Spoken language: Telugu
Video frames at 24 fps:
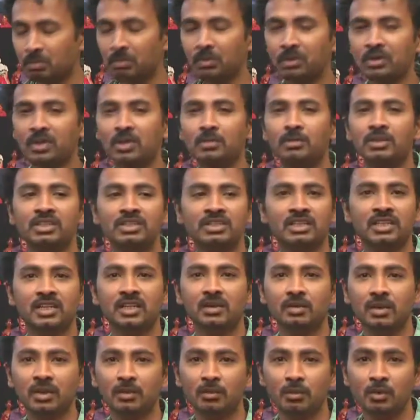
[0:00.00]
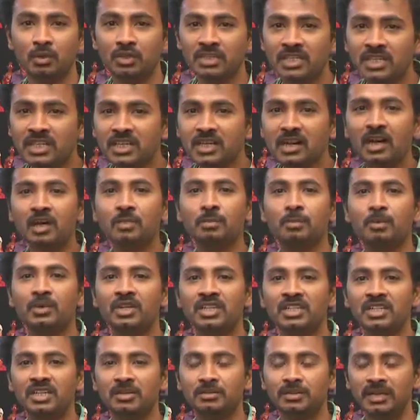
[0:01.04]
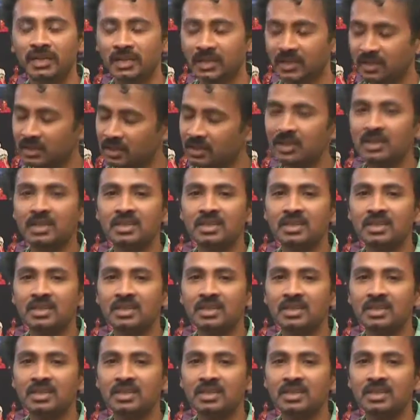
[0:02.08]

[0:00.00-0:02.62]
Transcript: మొట్టమొదటిసారిగా ఒక ఓసీ కార్పొరేషన్ అని పెట్టి